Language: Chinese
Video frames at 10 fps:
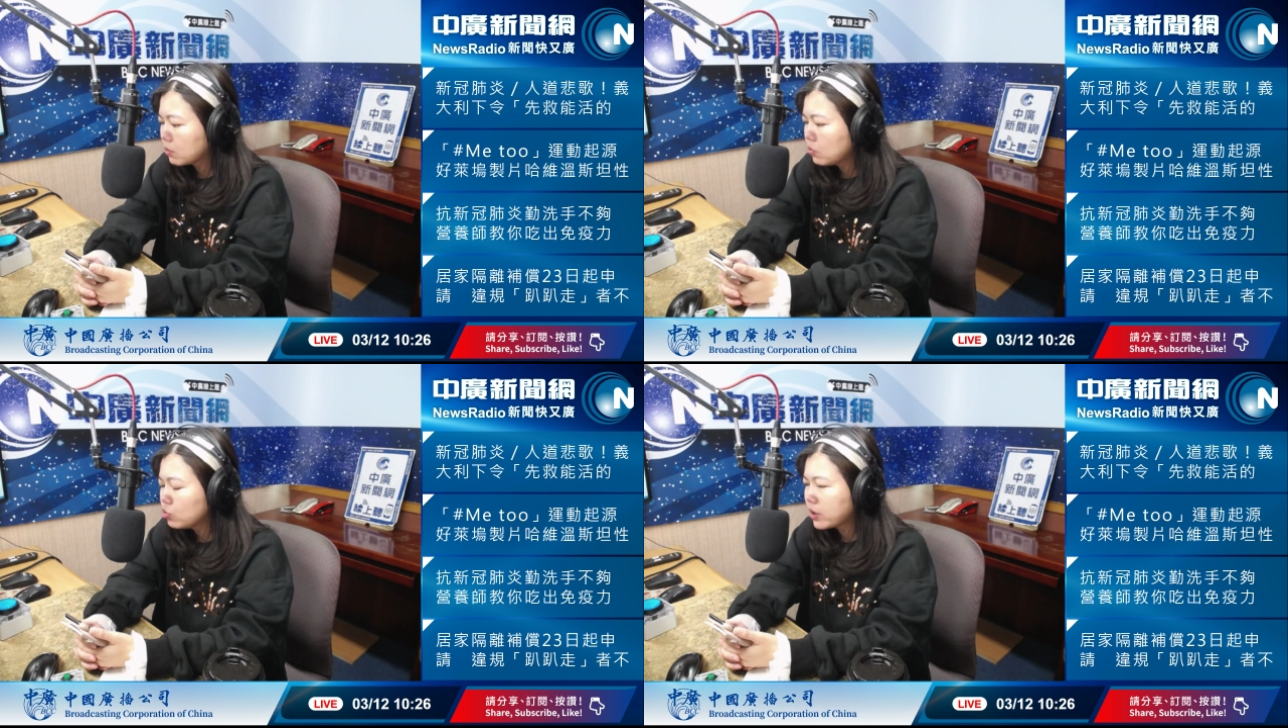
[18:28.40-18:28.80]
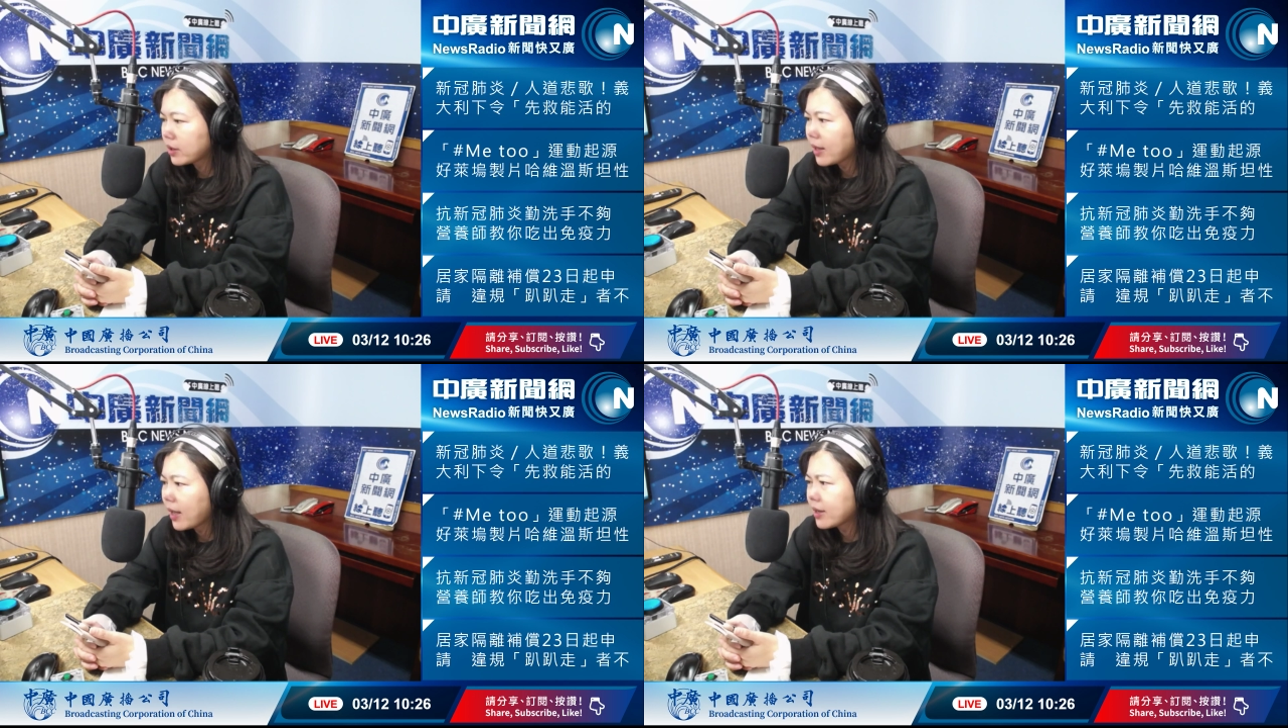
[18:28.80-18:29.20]
目
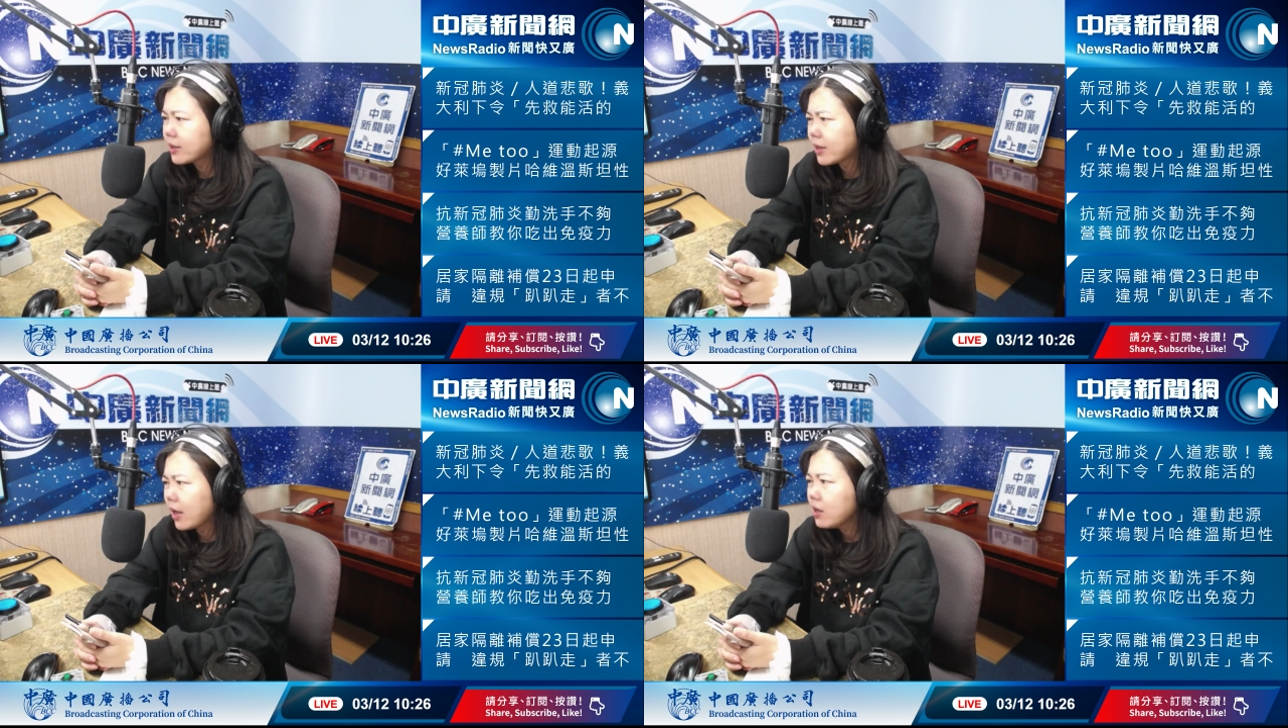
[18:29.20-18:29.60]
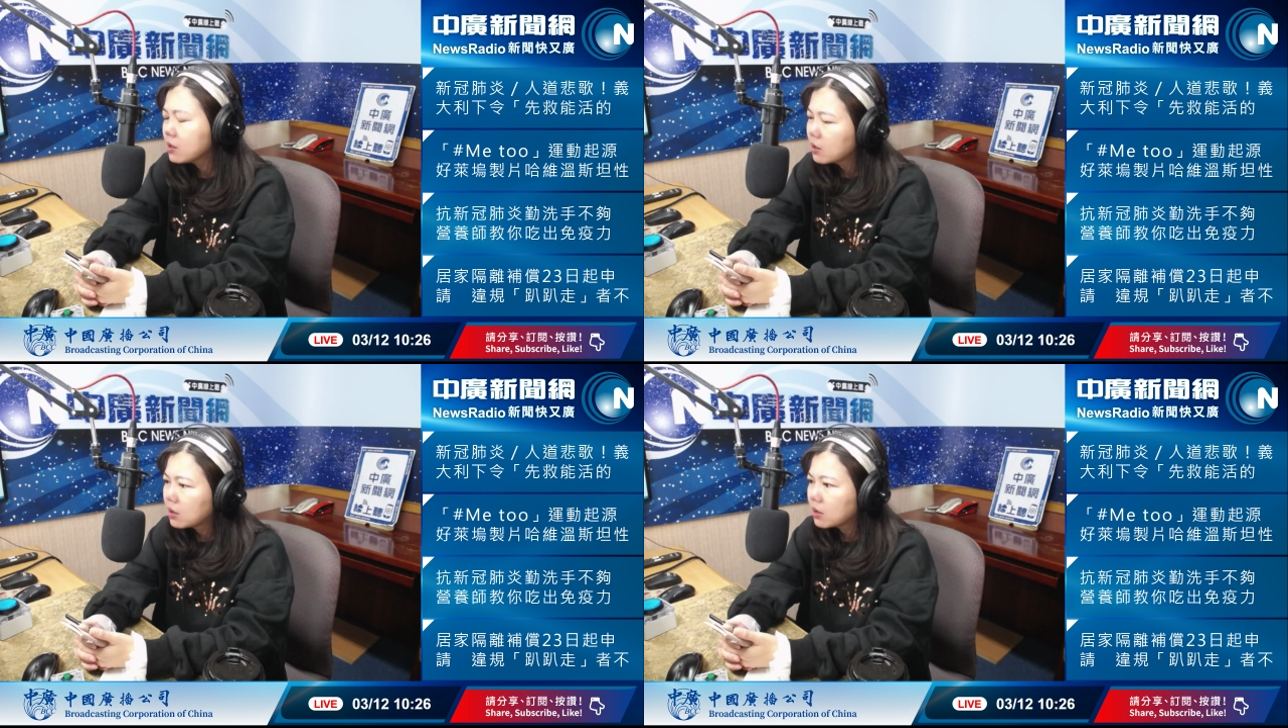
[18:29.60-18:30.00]
前大家看起来，
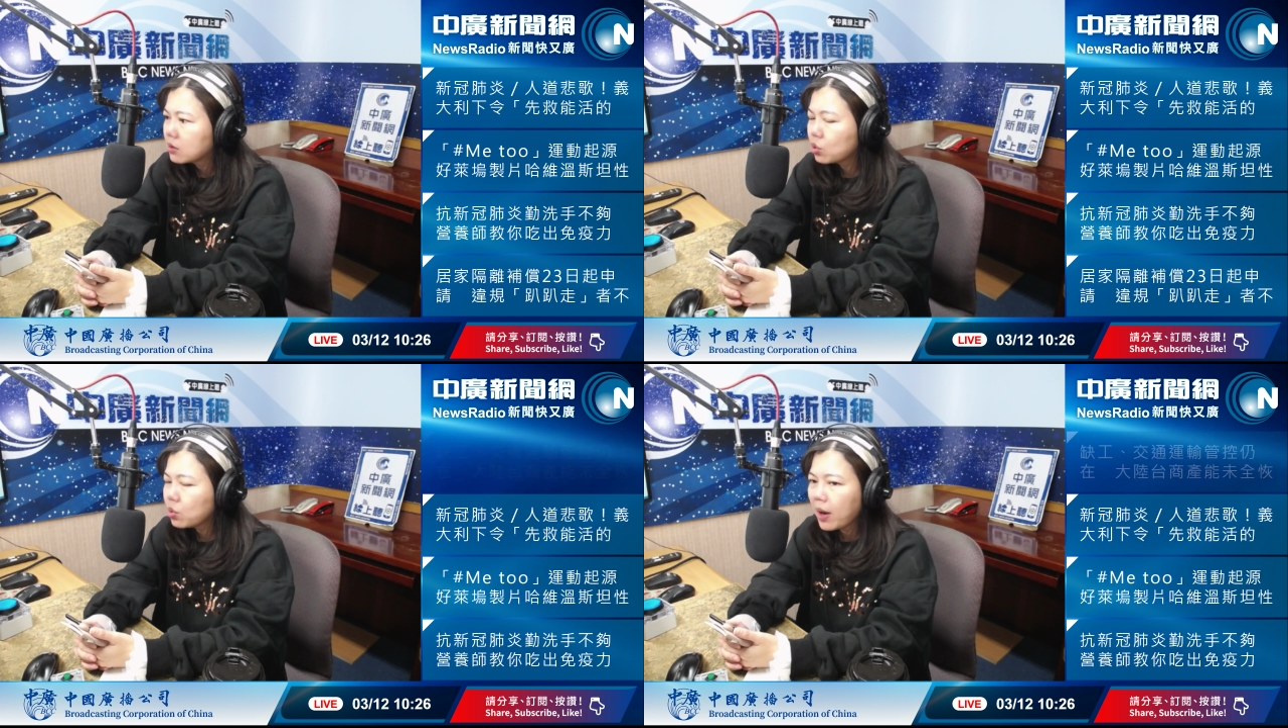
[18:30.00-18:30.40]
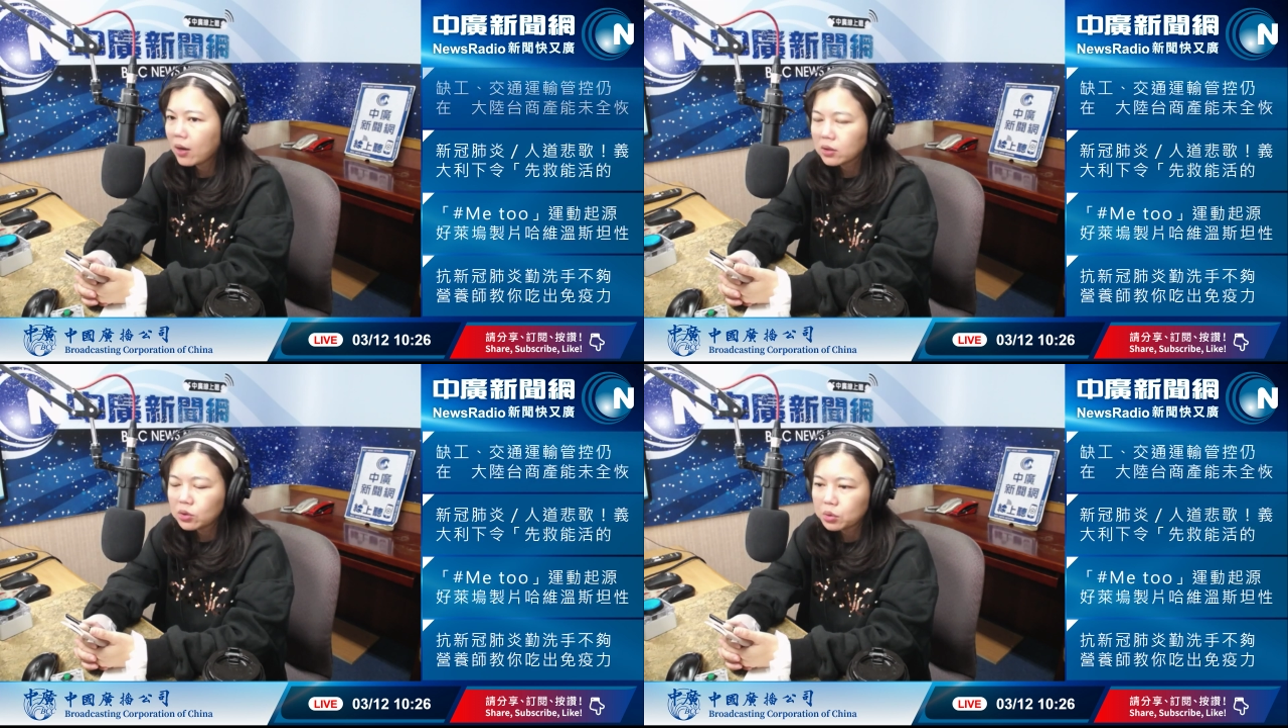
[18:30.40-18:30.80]
哎，突
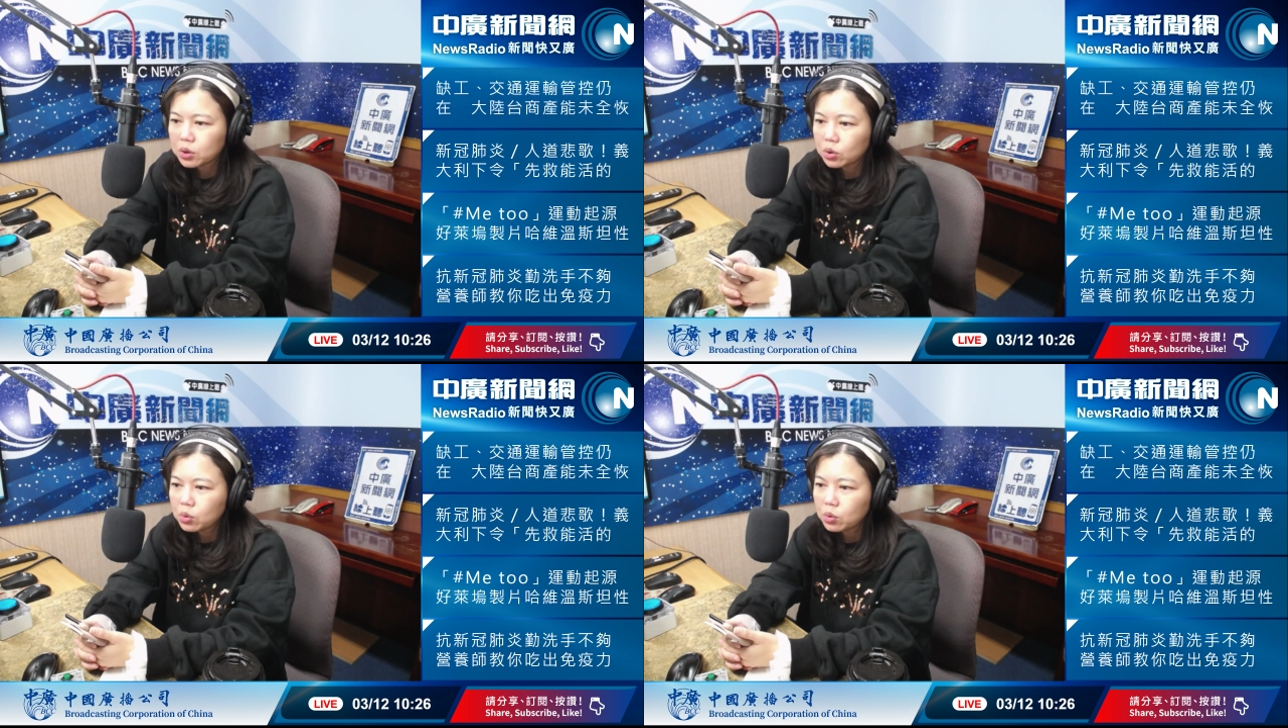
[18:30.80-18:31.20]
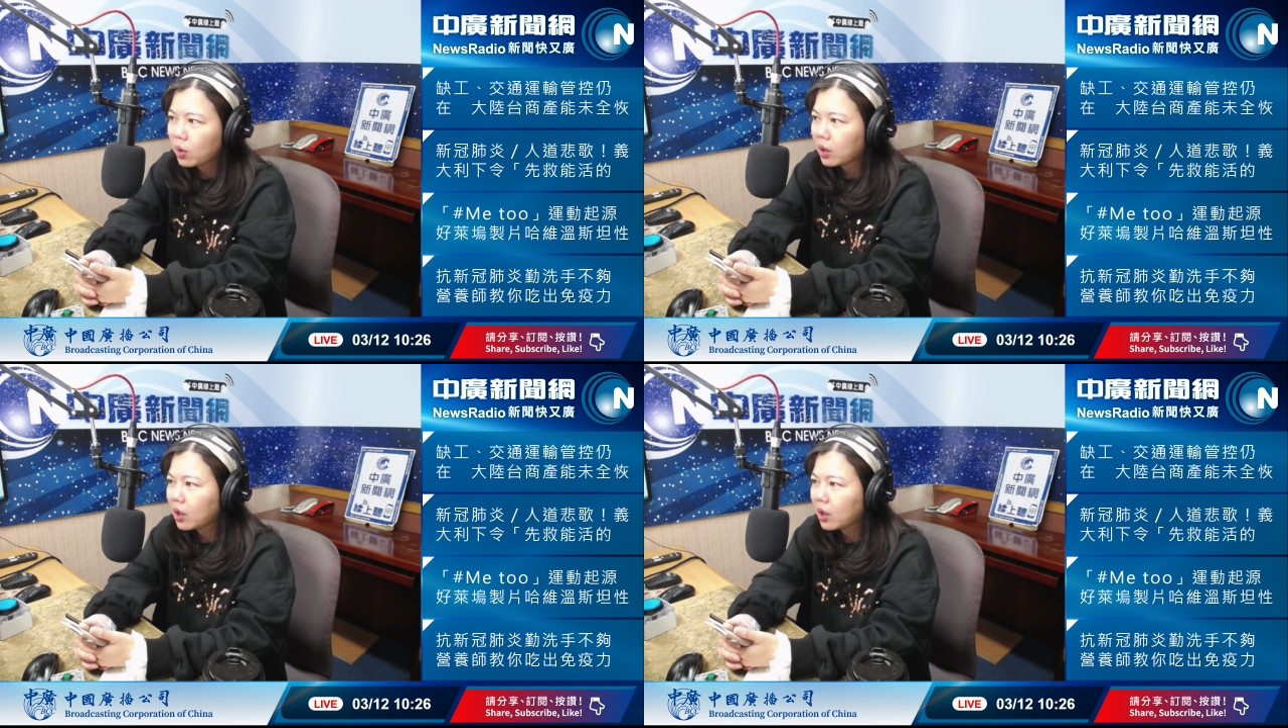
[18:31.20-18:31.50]
然好像觉得中国大陆